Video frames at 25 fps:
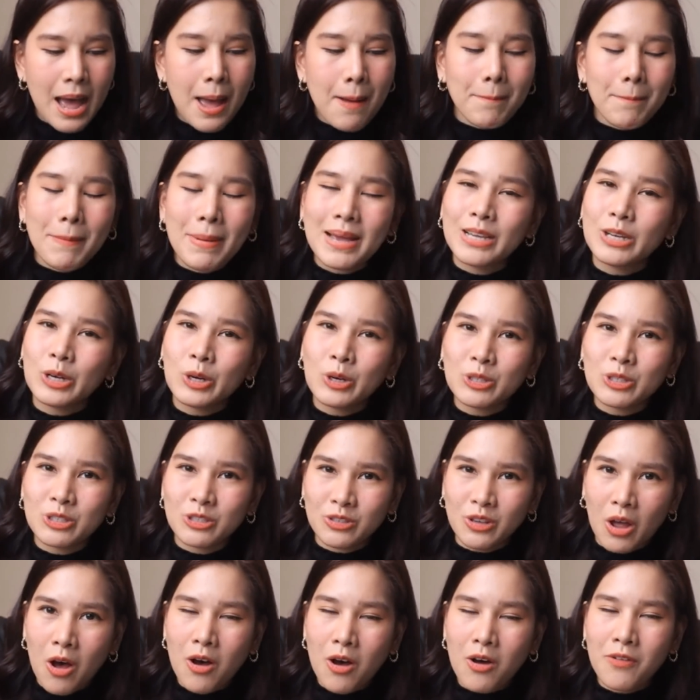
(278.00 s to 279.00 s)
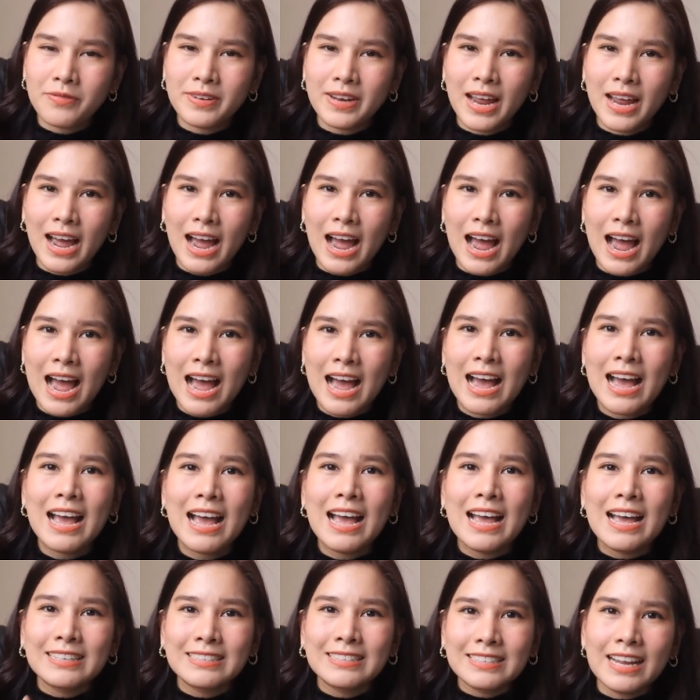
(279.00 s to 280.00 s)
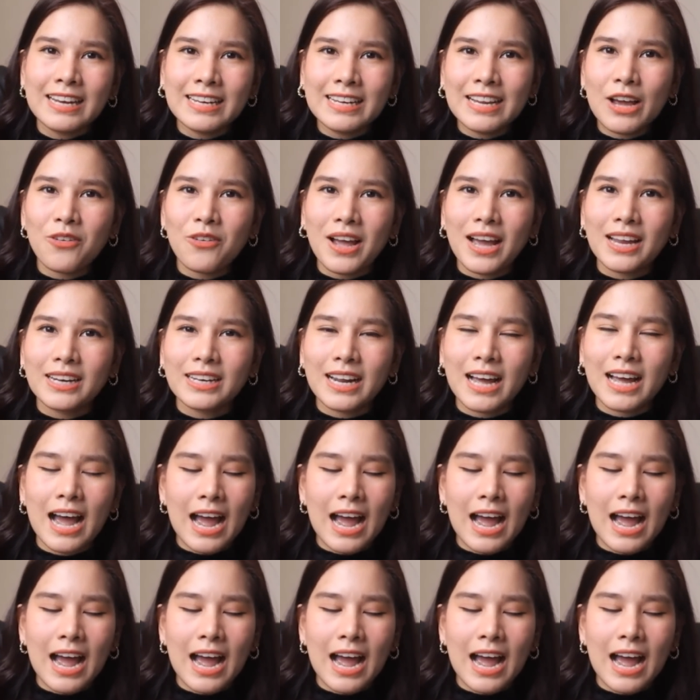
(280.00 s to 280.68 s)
Microsoft นะคะ เช่นเดียวกัน